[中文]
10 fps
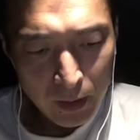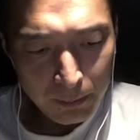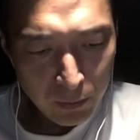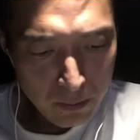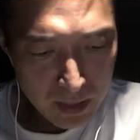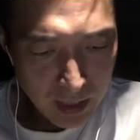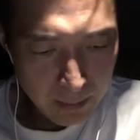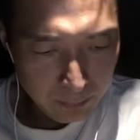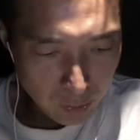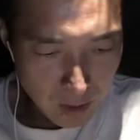庇护面谈
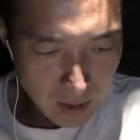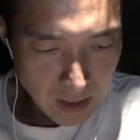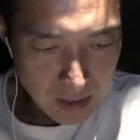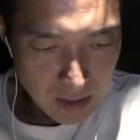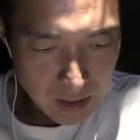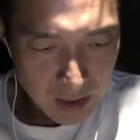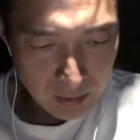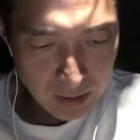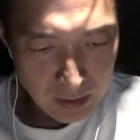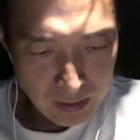不顺利，几个
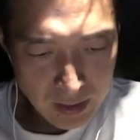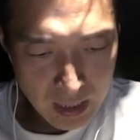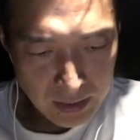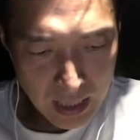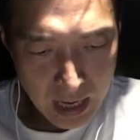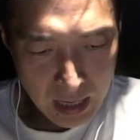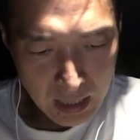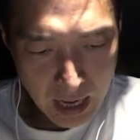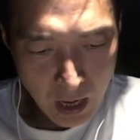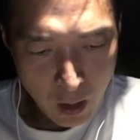庭上下
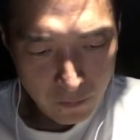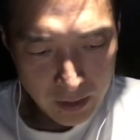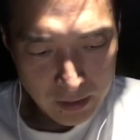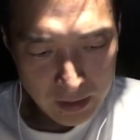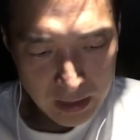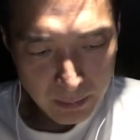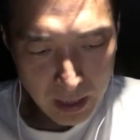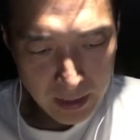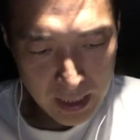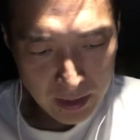来耗费七八
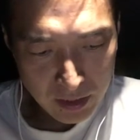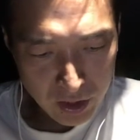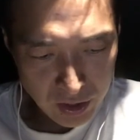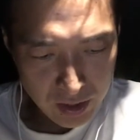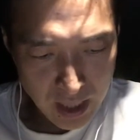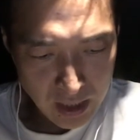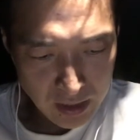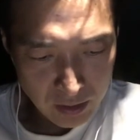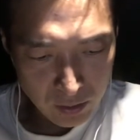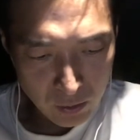年甚至十年以
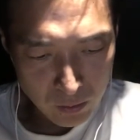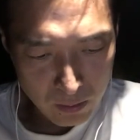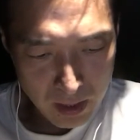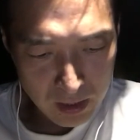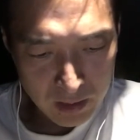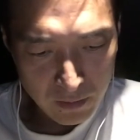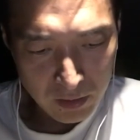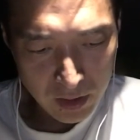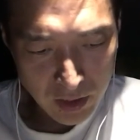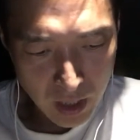上，这种局面你是否
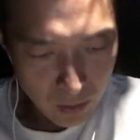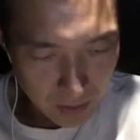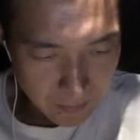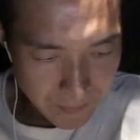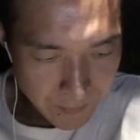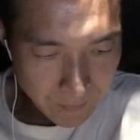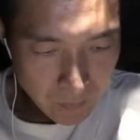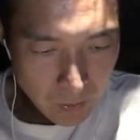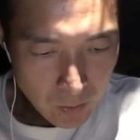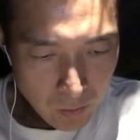设想过呢？
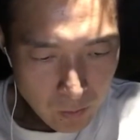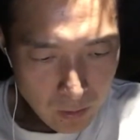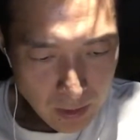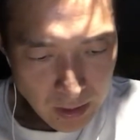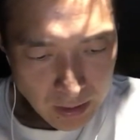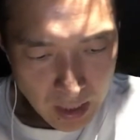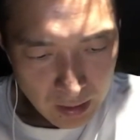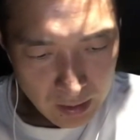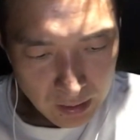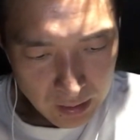如果以
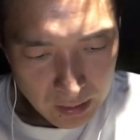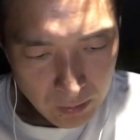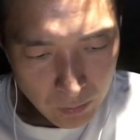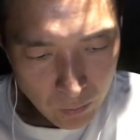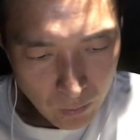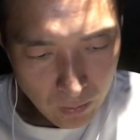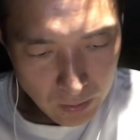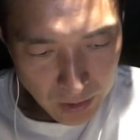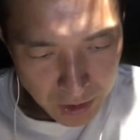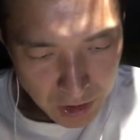上，如果
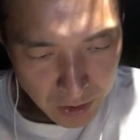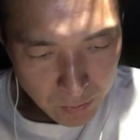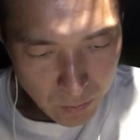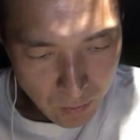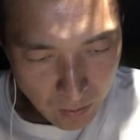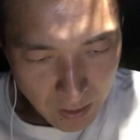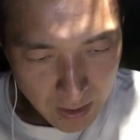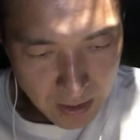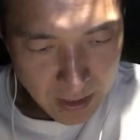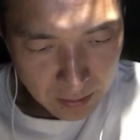以及如果
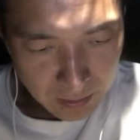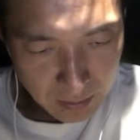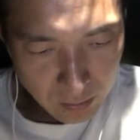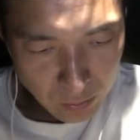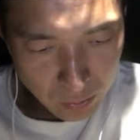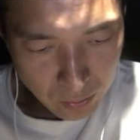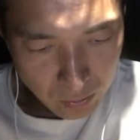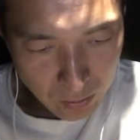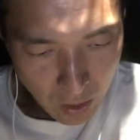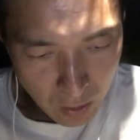连上庭
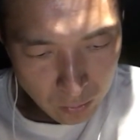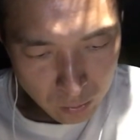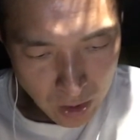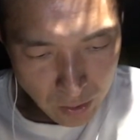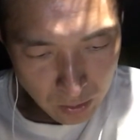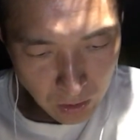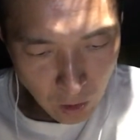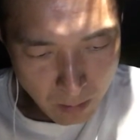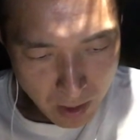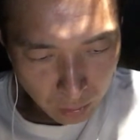后最终
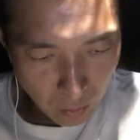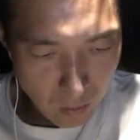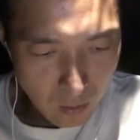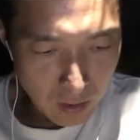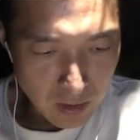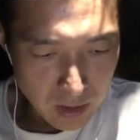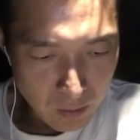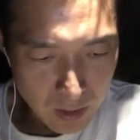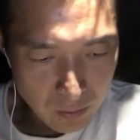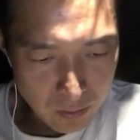都没有通过，你
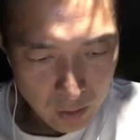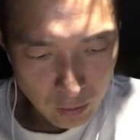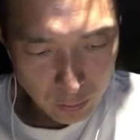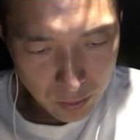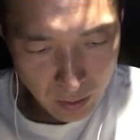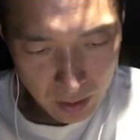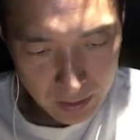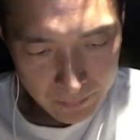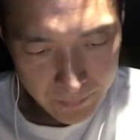会如何做决断呢？